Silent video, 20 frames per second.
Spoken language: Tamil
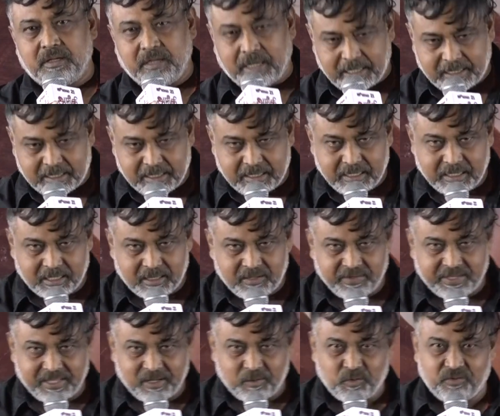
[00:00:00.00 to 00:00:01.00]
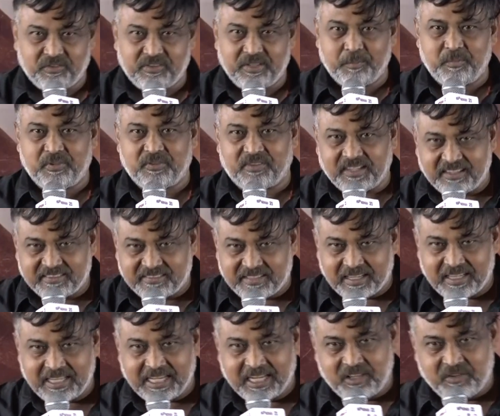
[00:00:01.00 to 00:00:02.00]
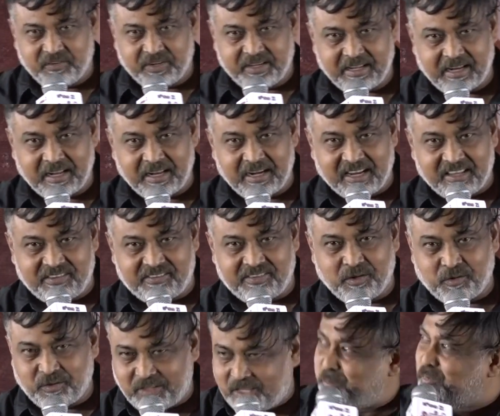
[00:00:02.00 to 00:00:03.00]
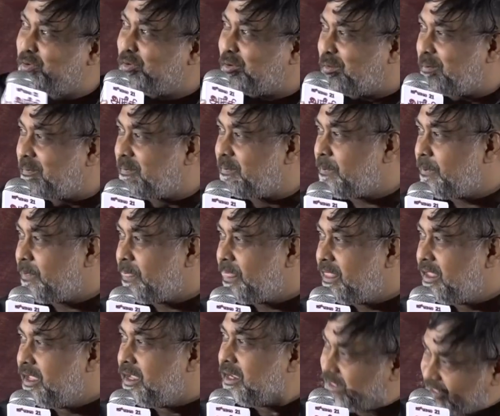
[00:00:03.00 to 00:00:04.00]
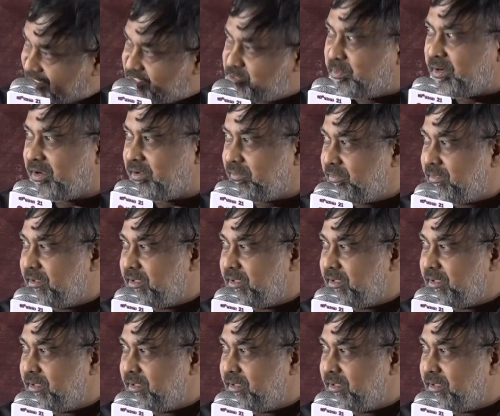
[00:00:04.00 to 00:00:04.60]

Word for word: நடக்கிற எடுத்து வைக்கிற ஒரு ஸ்டெப்பு சங்கசாரம் தான் எடுத்து வைக்கிறா நினச்சிட்டு அவர் தெம்பு வரும் நிஜமாக